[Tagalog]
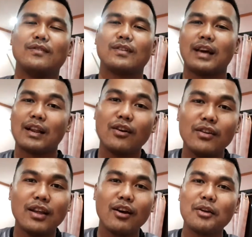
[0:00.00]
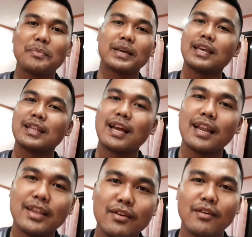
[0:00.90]
karon oh, ipakita
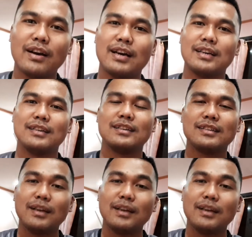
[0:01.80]
ninyo ang